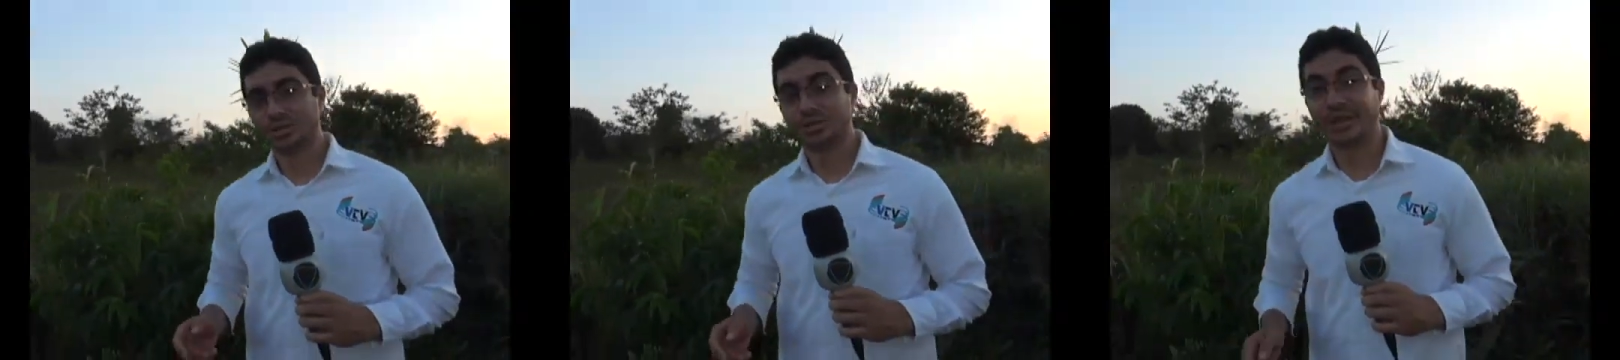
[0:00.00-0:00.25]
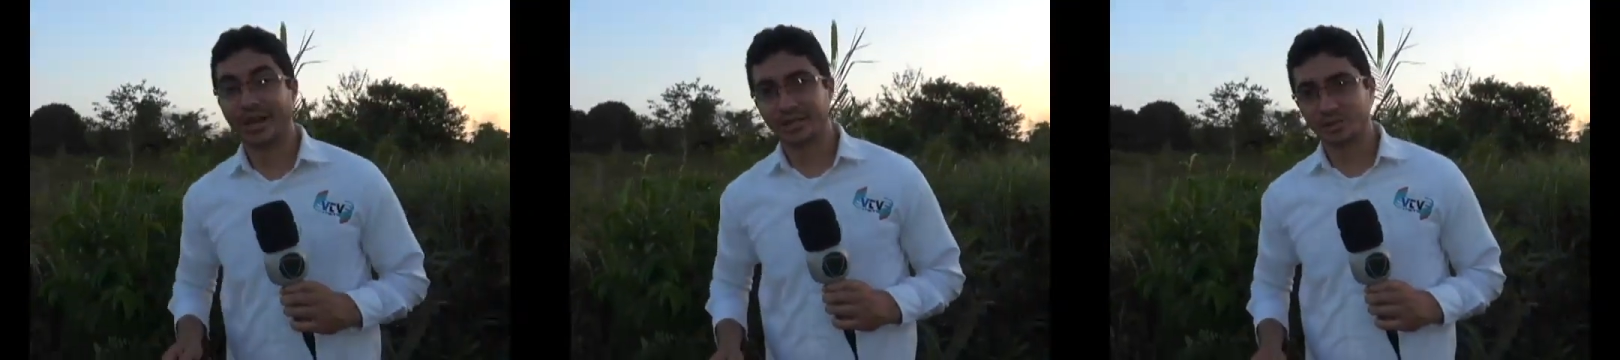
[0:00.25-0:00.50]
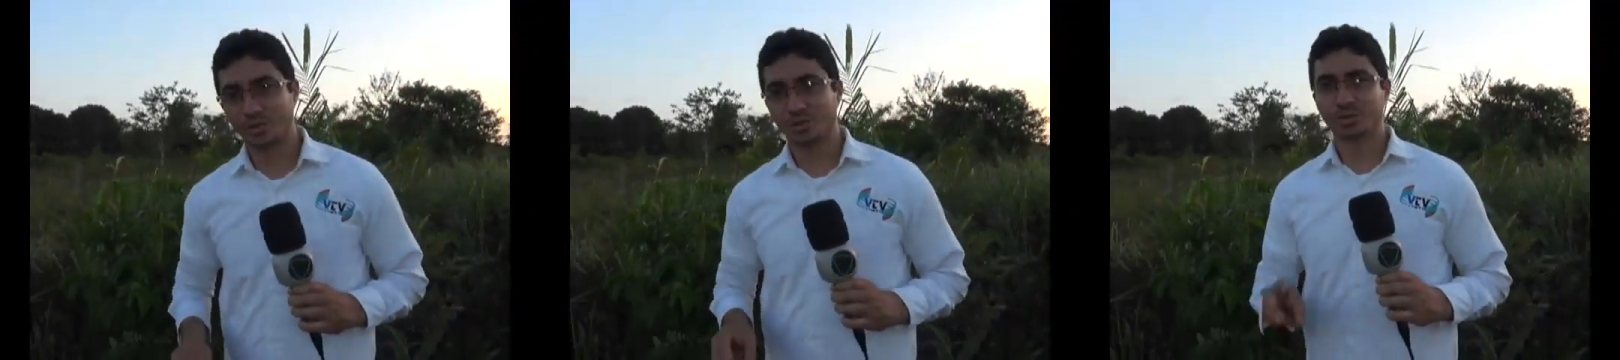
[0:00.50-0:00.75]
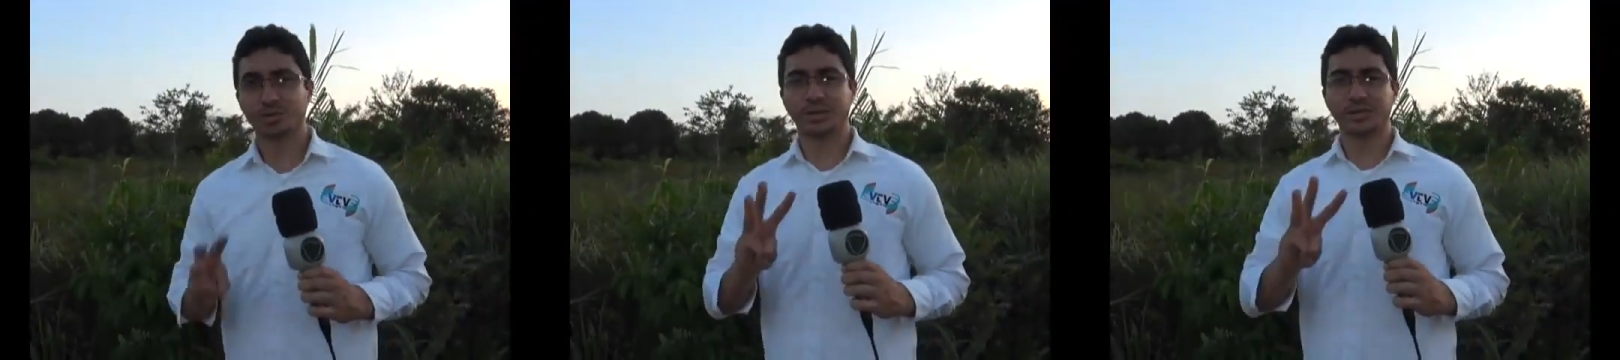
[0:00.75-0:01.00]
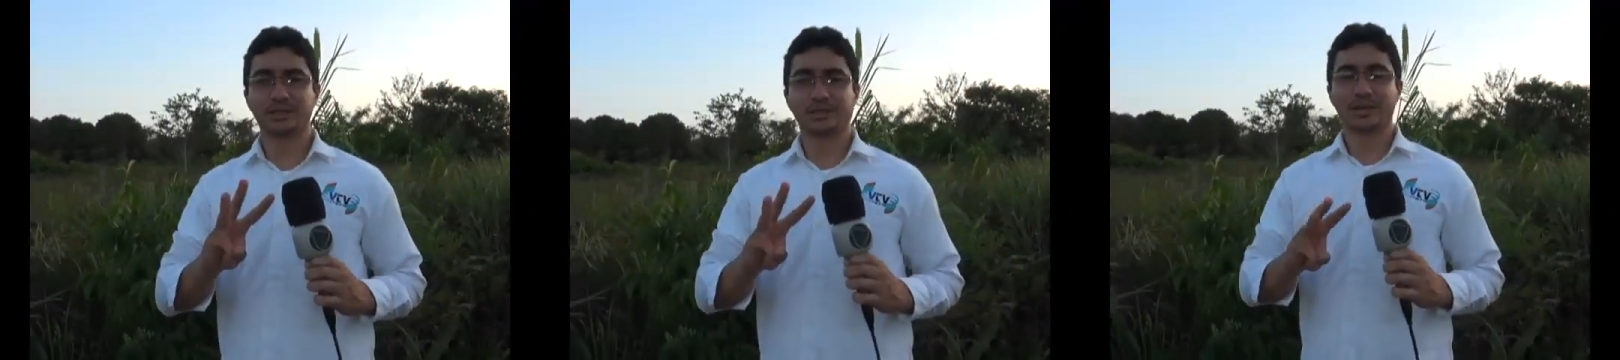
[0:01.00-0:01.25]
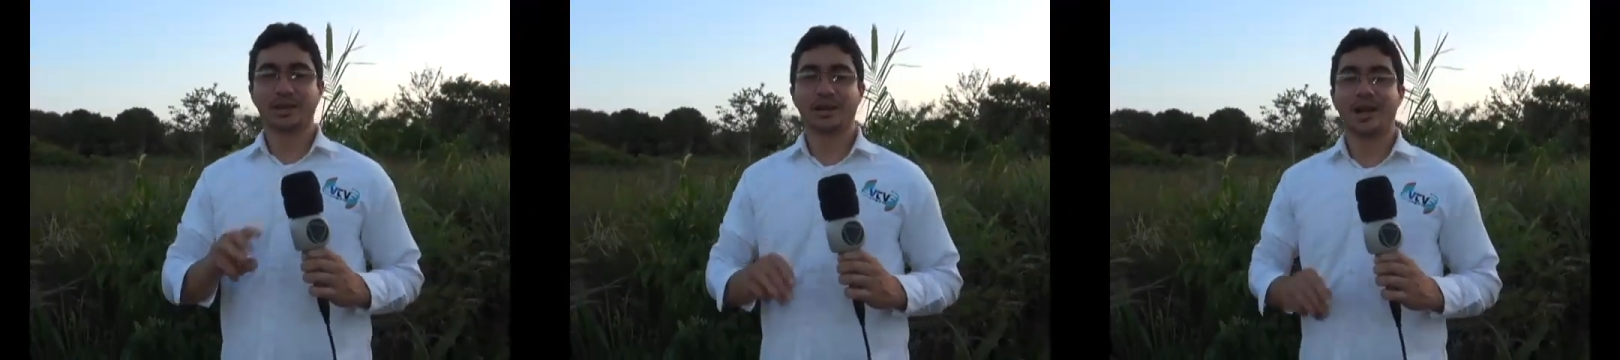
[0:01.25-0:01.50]
já que outros
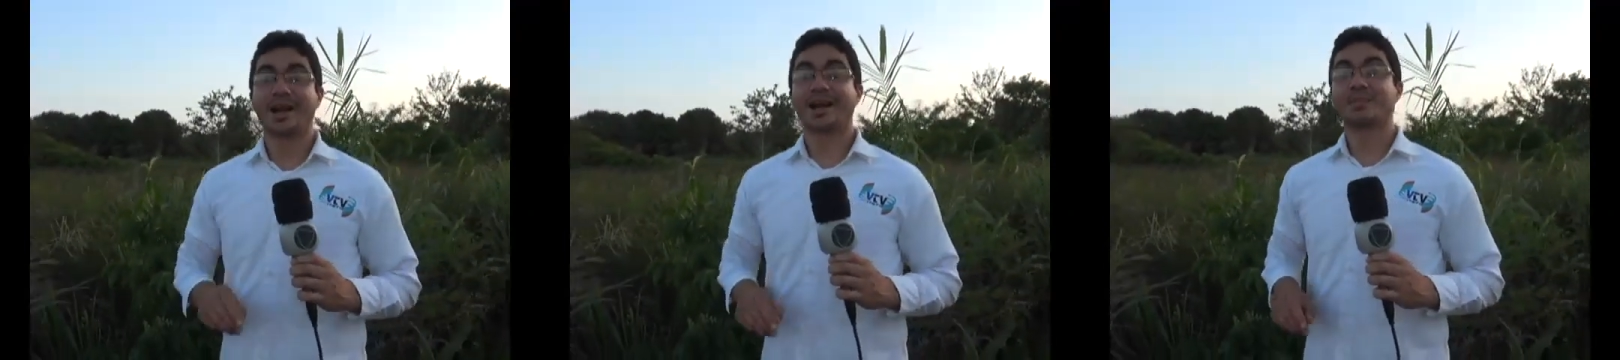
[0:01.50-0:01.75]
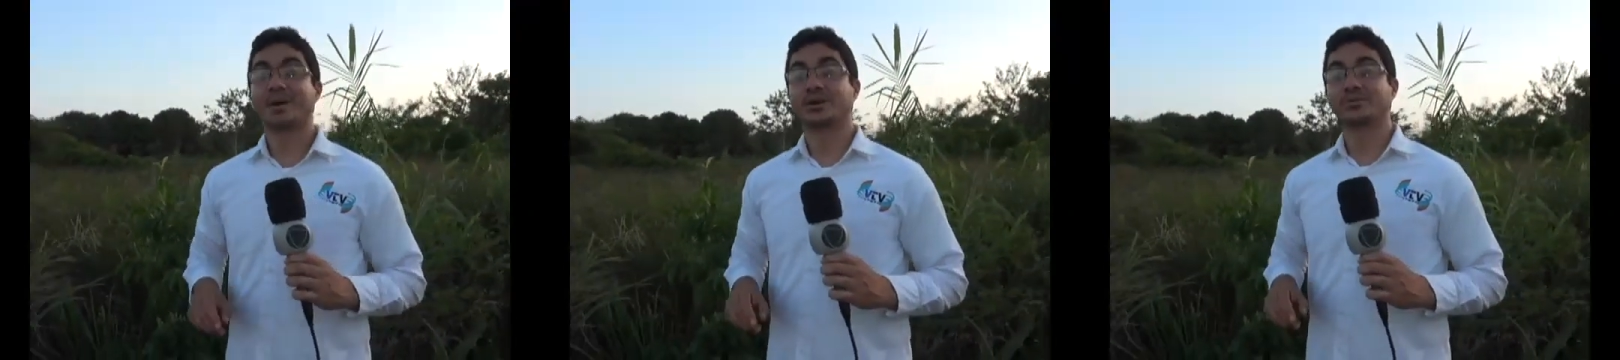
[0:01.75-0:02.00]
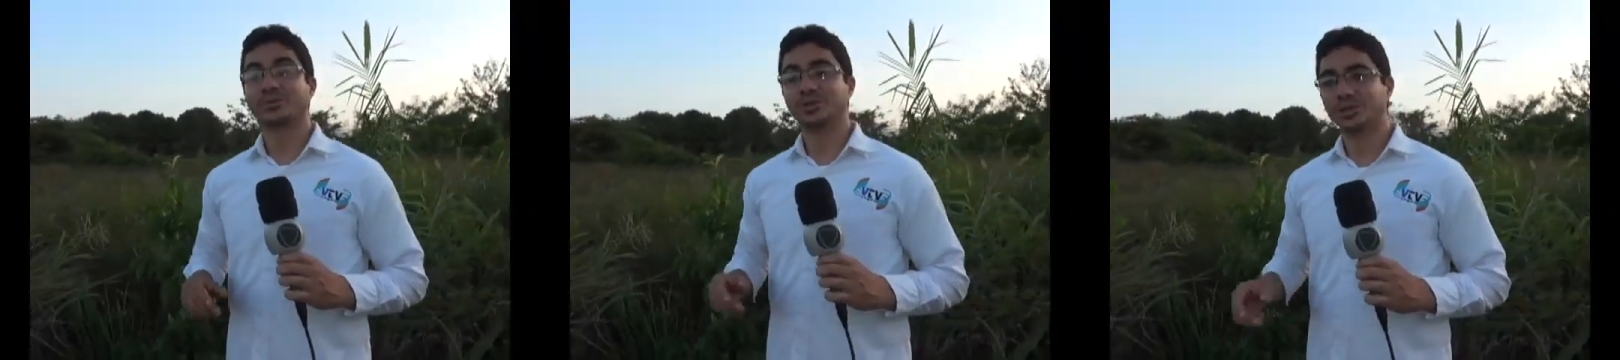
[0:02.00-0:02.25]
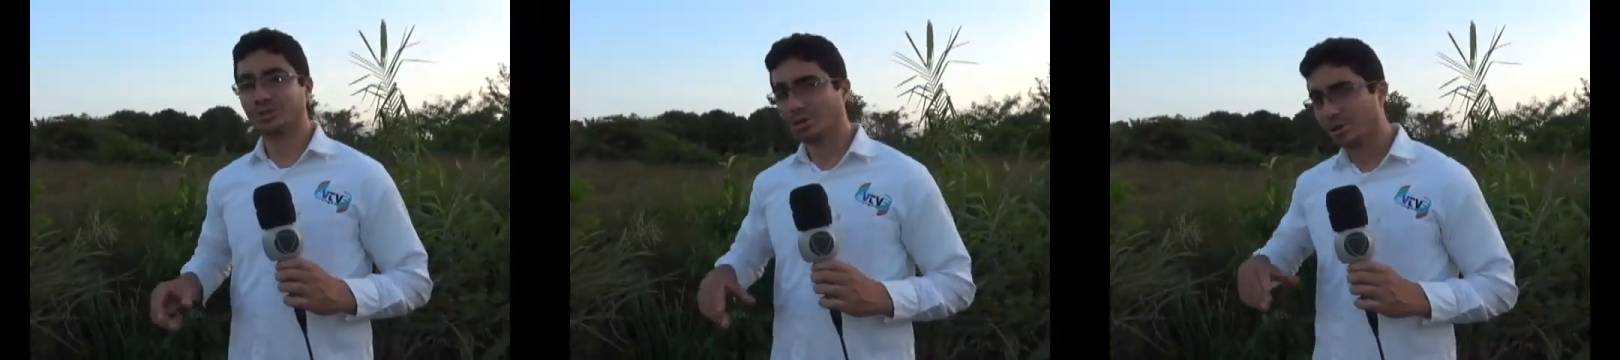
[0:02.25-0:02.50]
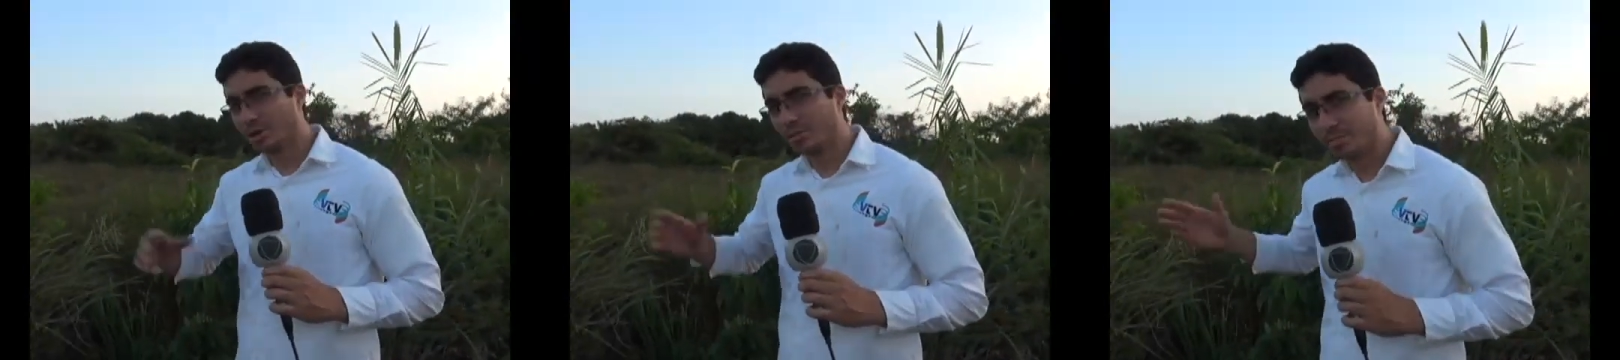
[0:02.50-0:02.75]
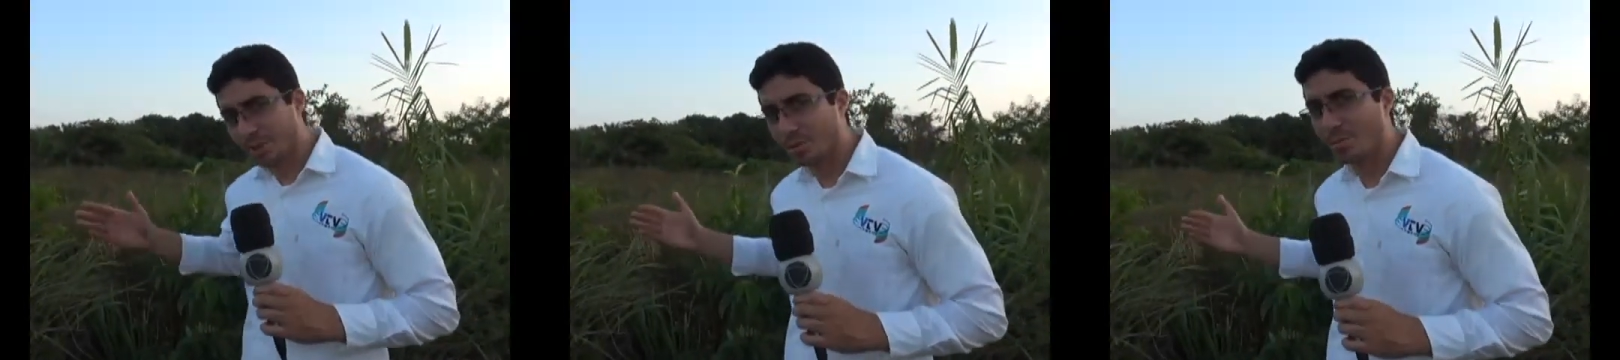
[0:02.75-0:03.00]
três acabaram fugindo
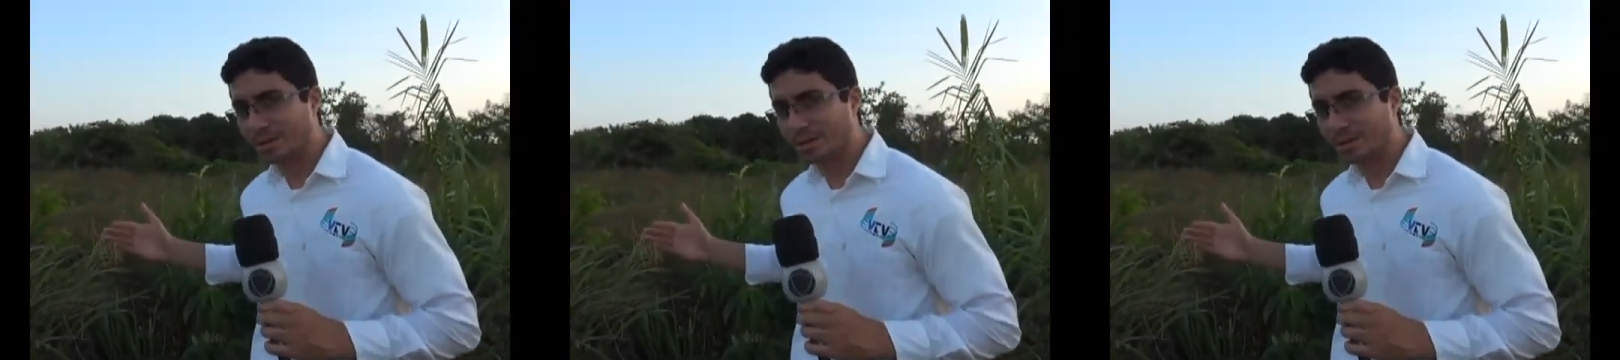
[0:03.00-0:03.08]
pelo